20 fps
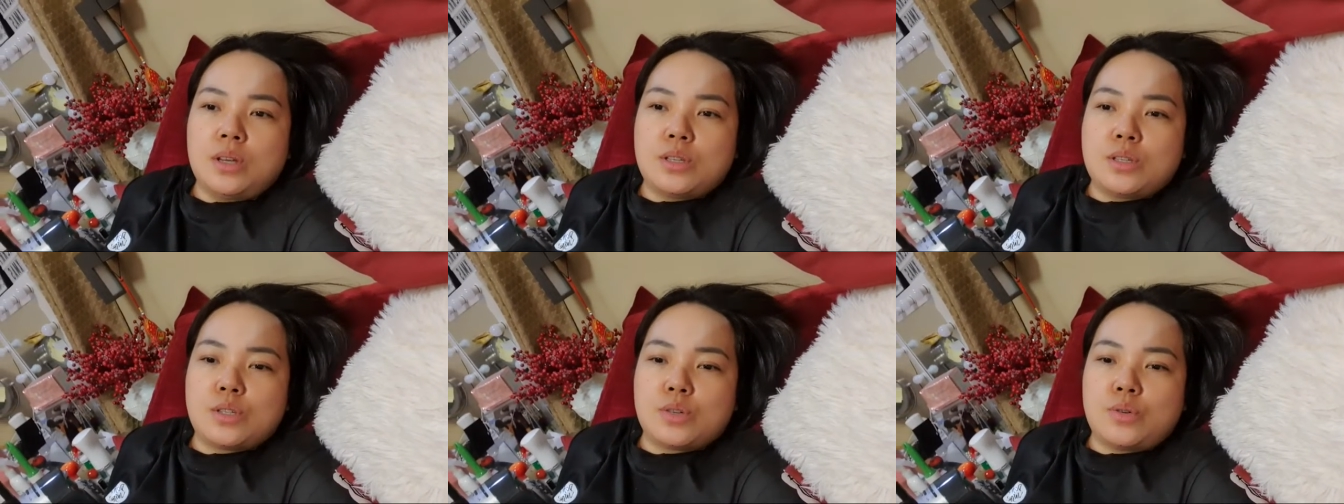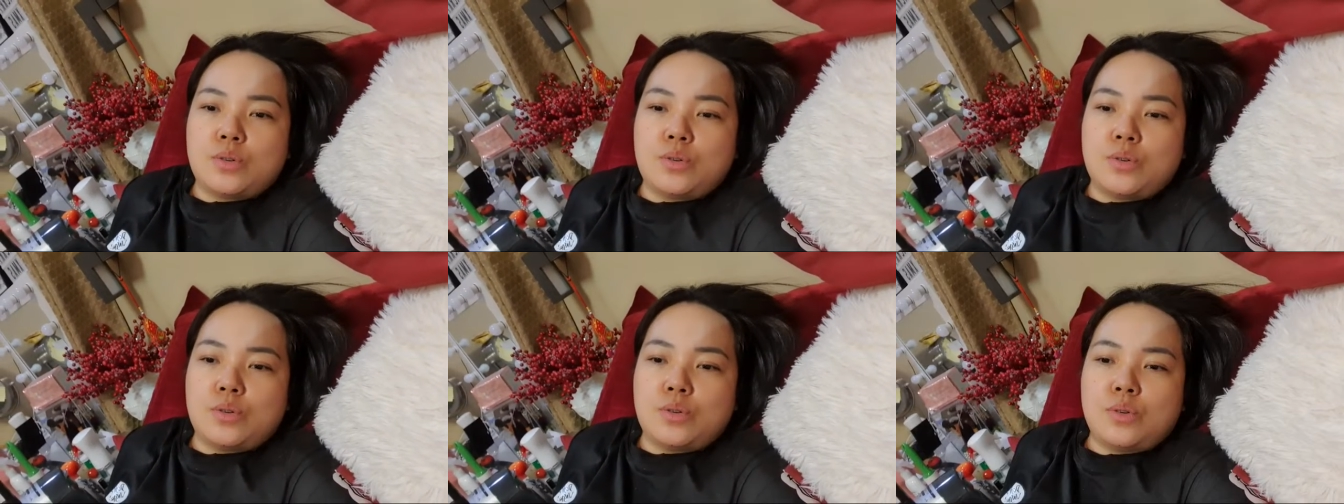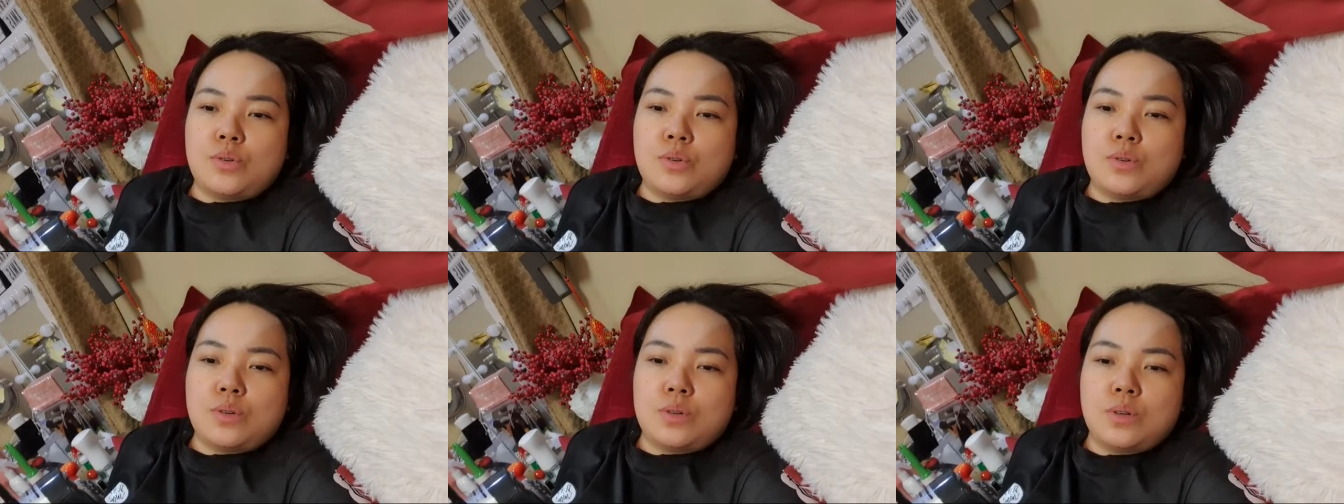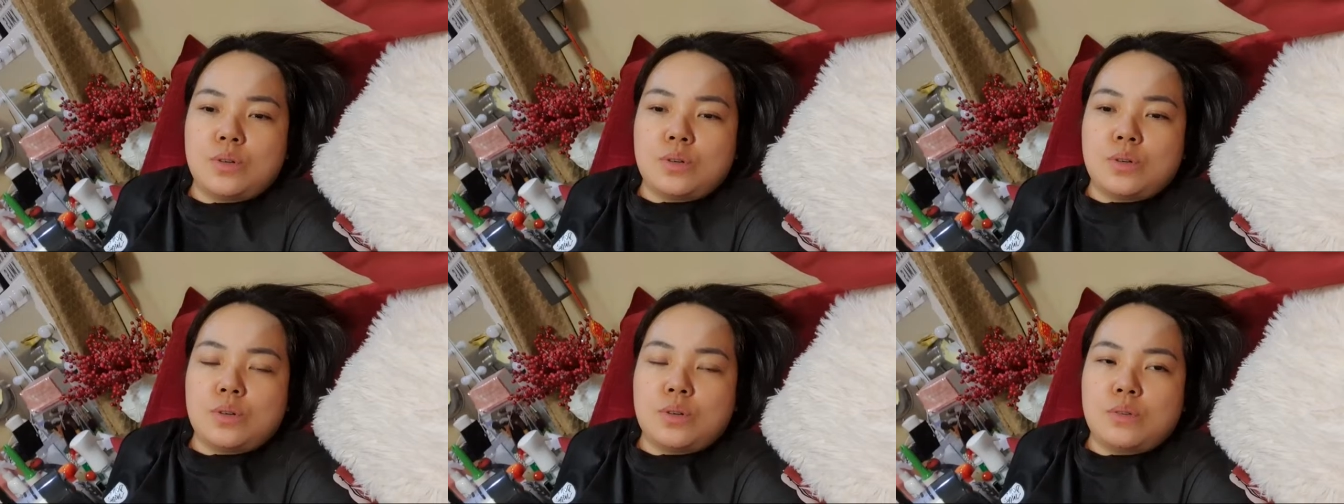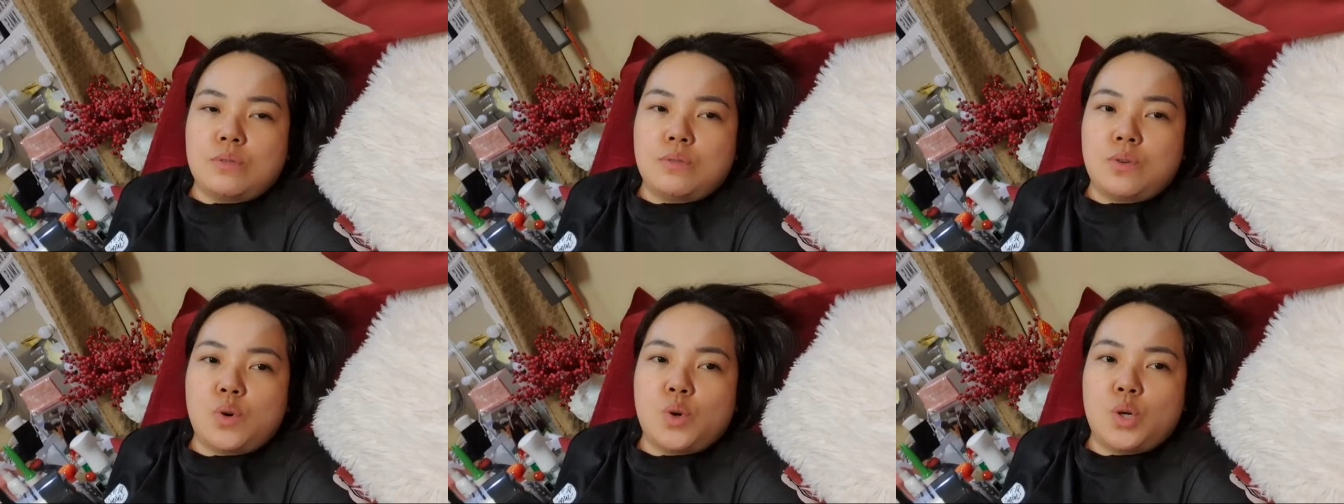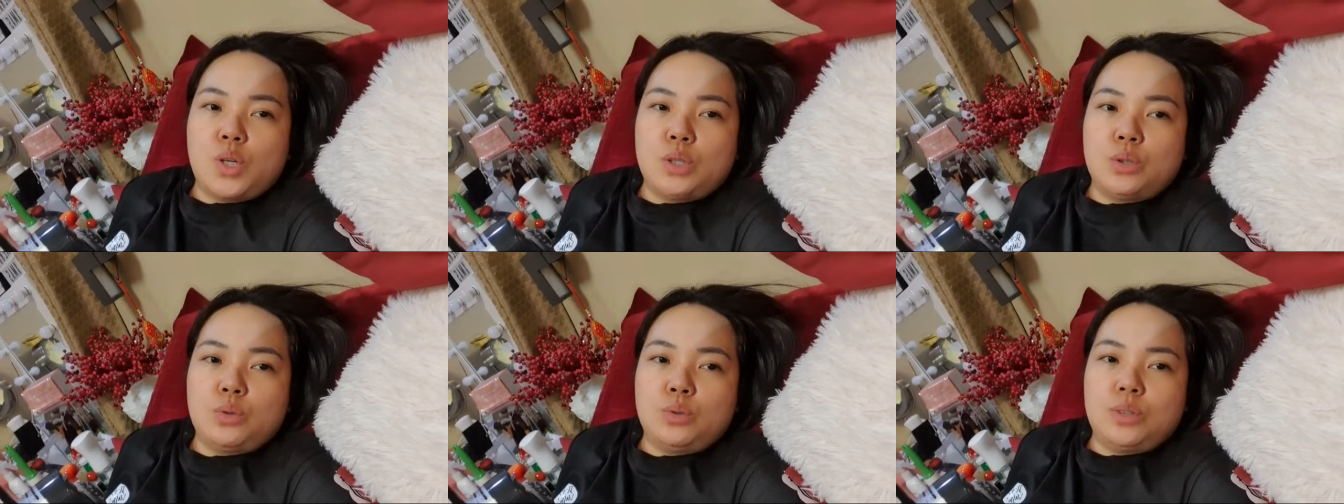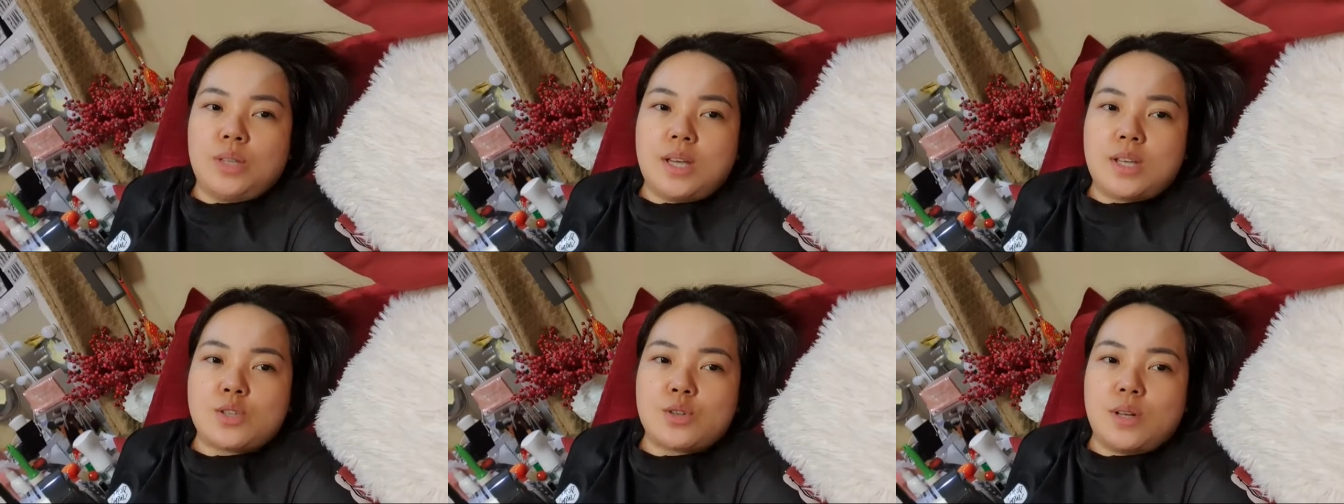So, for
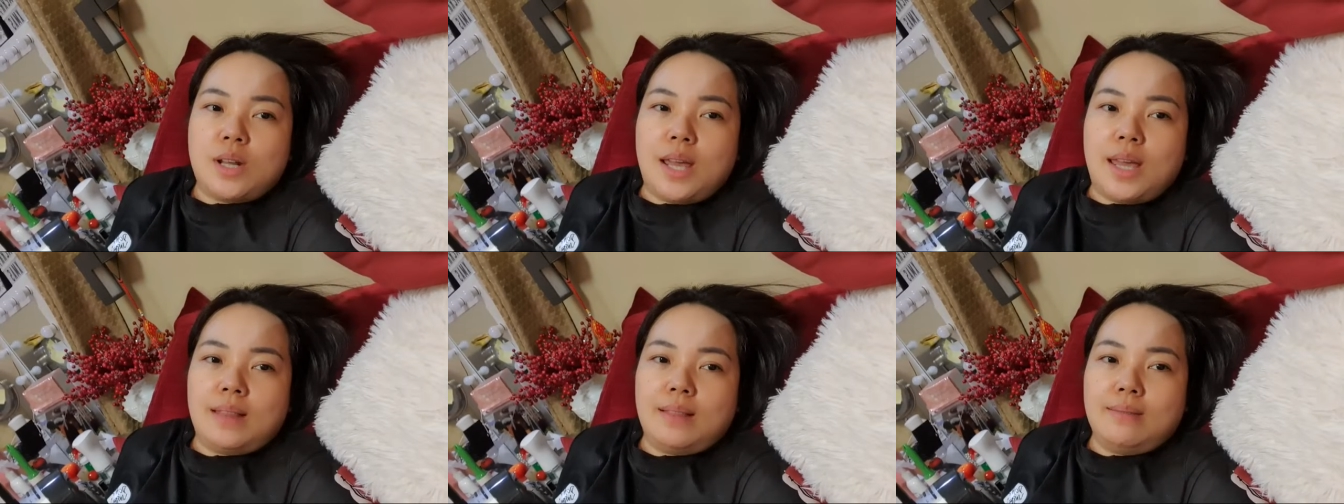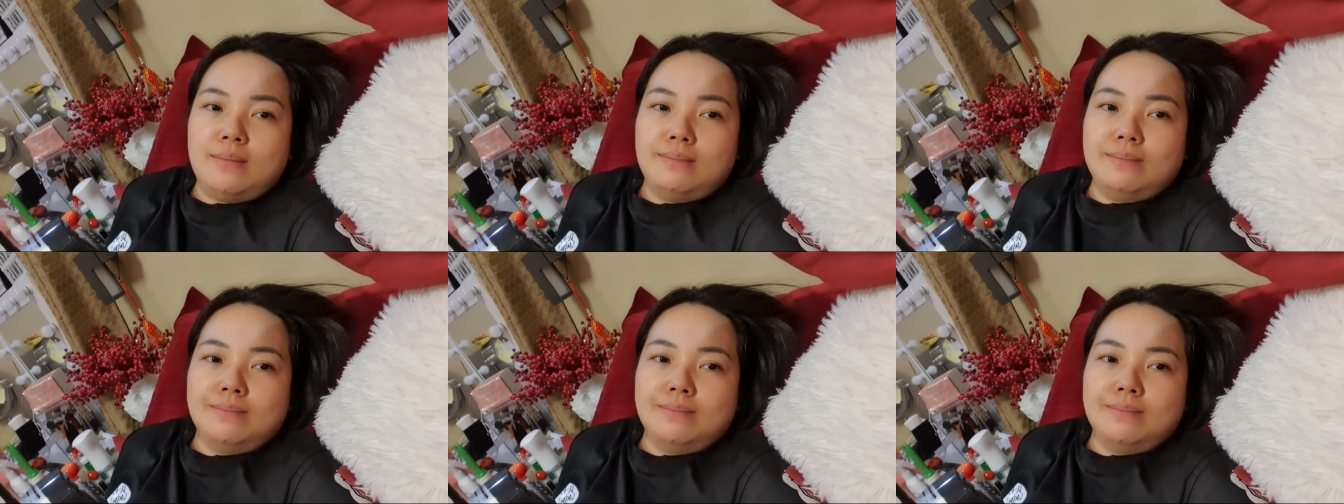2 days ulit.